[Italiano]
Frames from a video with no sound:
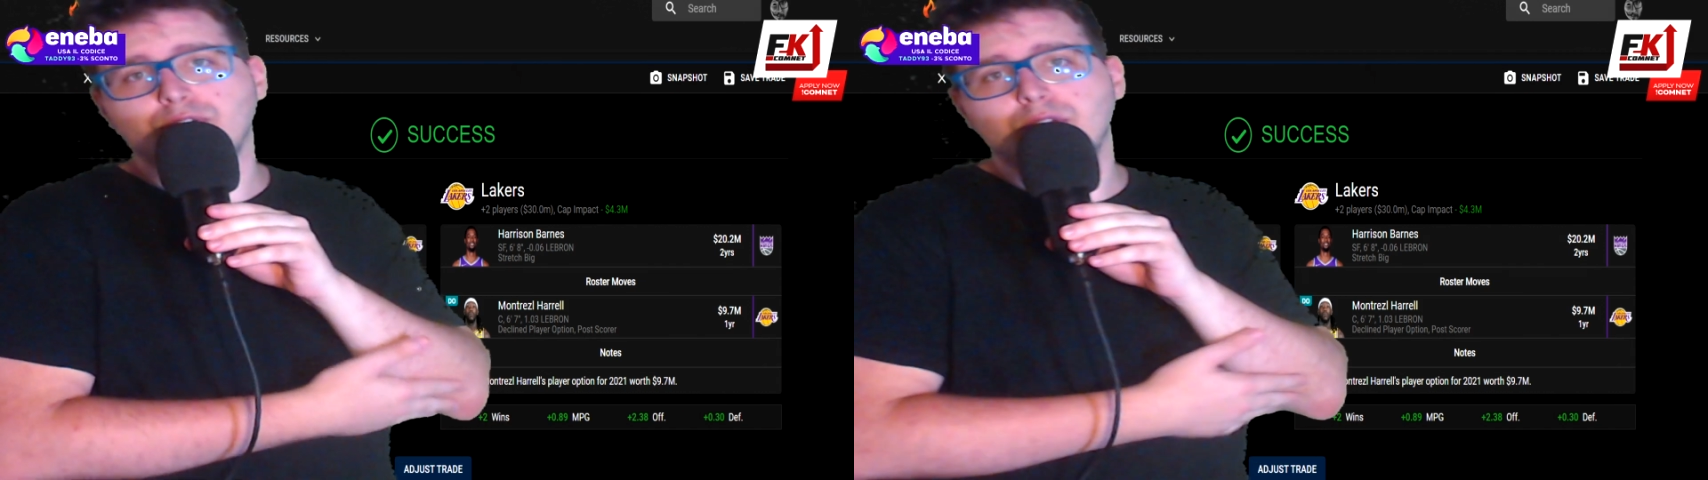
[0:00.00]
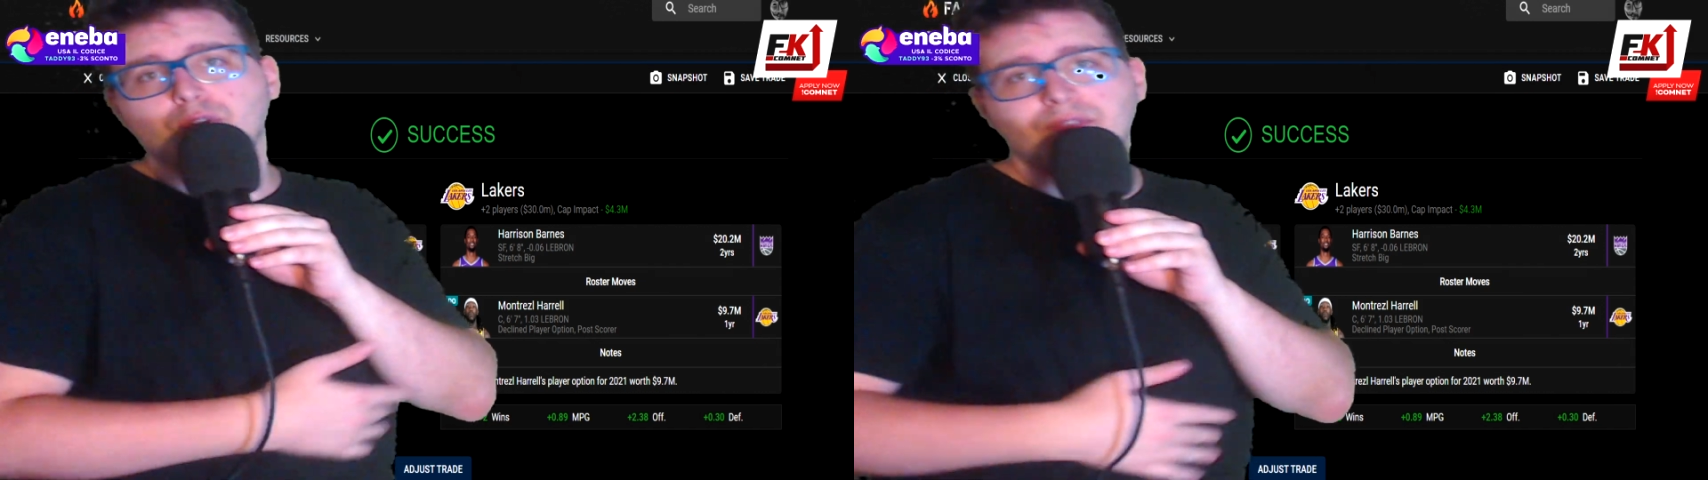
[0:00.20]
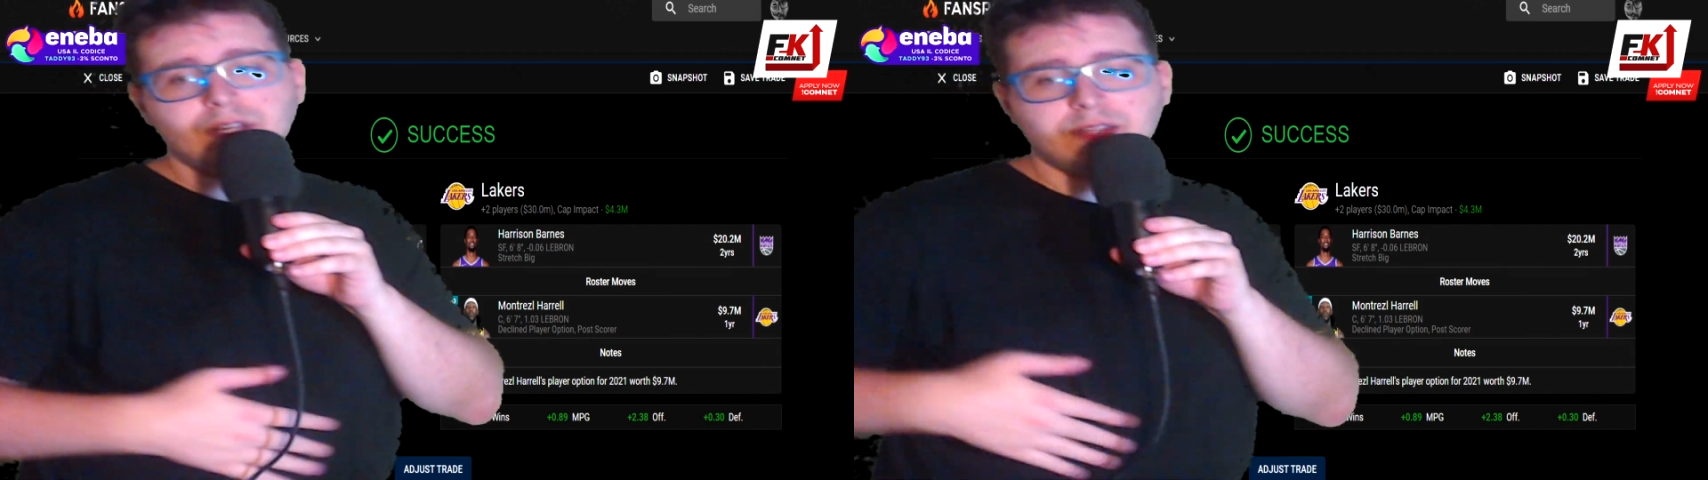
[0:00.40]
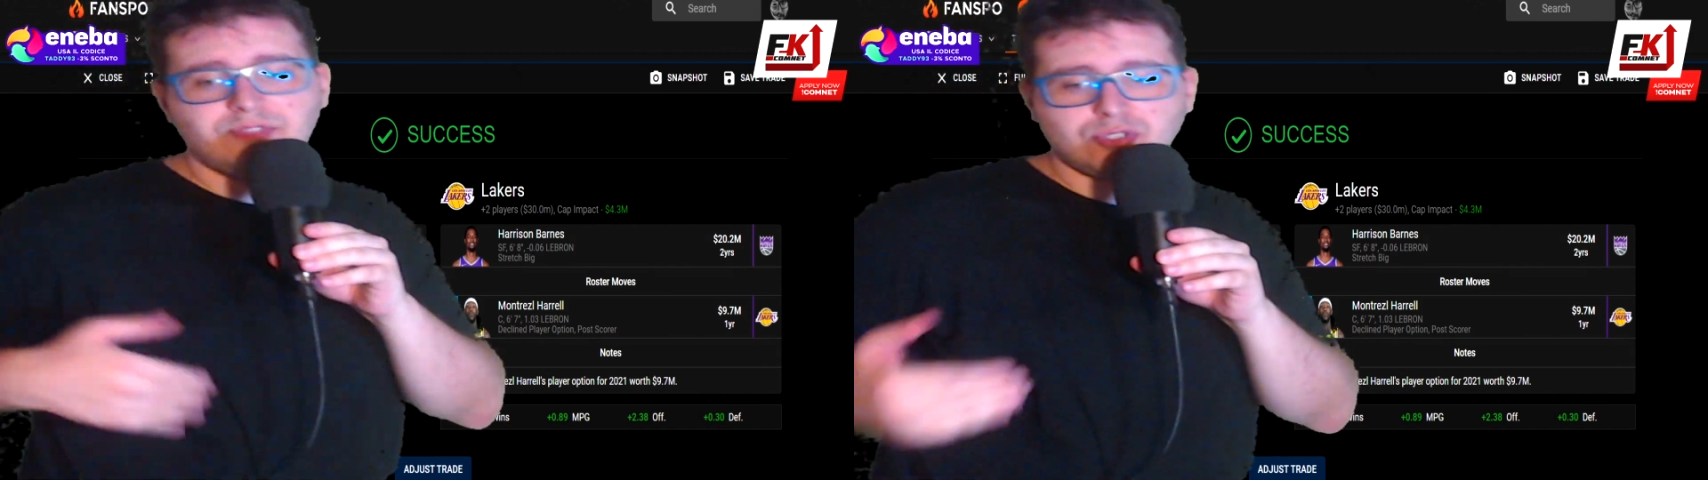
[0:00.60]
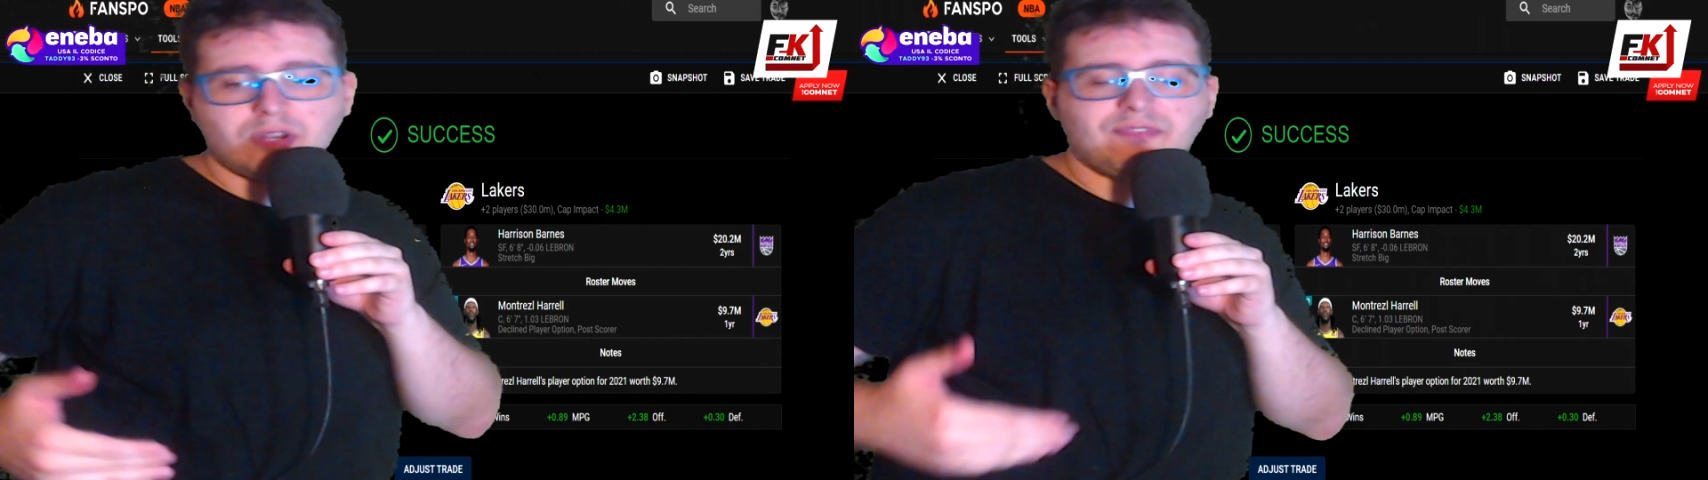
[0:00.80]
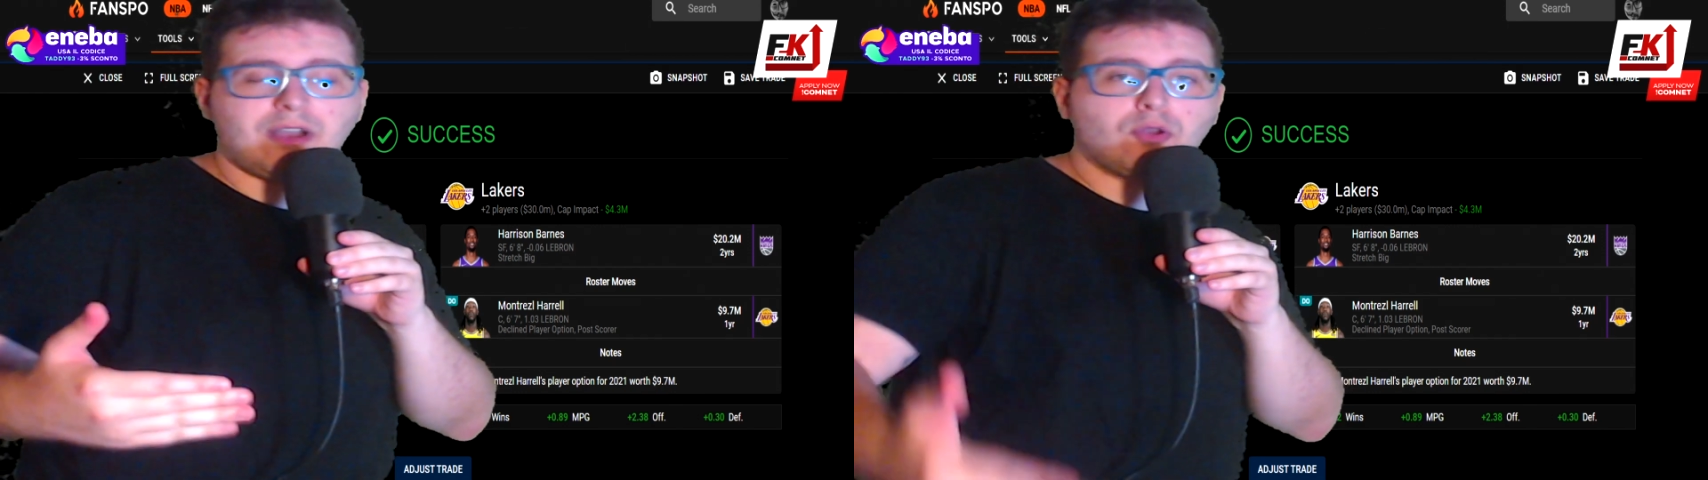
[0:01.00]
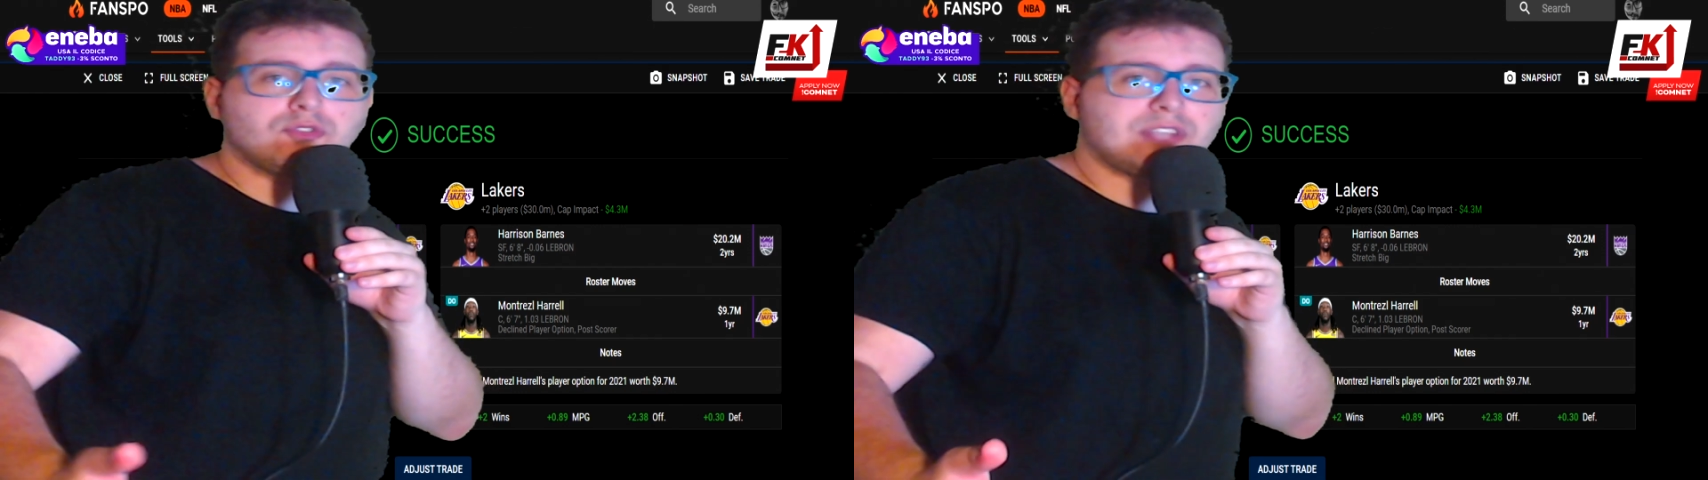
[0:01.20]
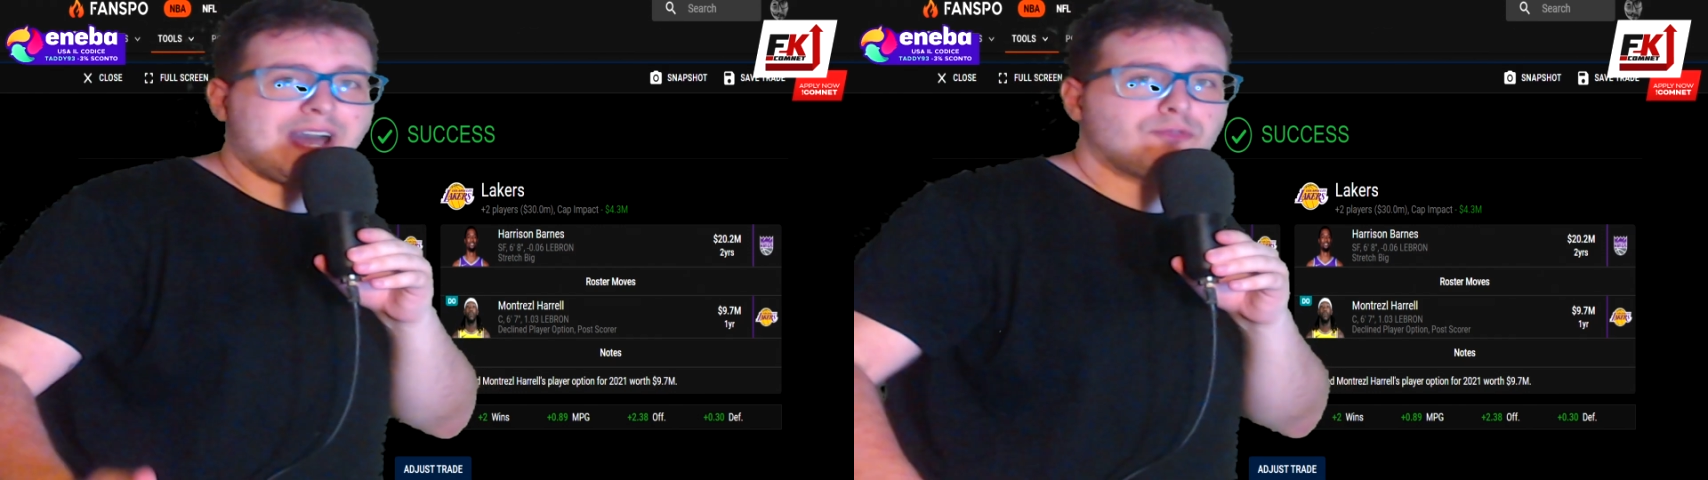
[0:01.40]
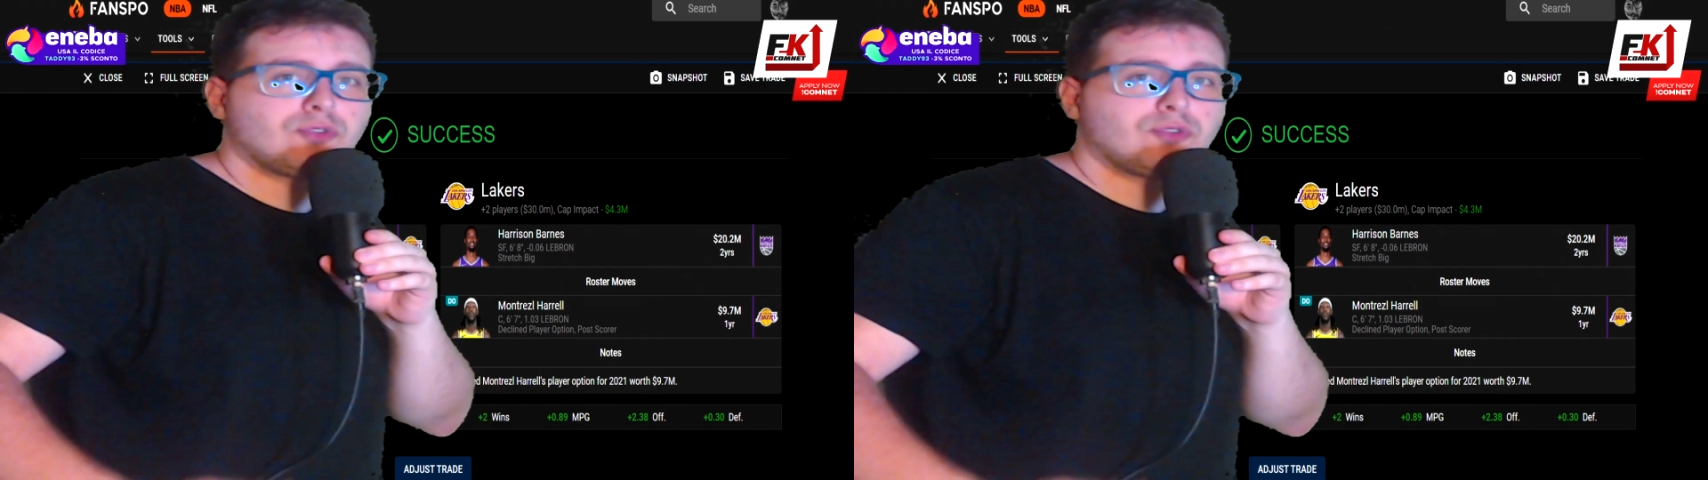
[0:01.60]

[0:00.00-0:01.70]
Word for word: dove il difensore fa close out,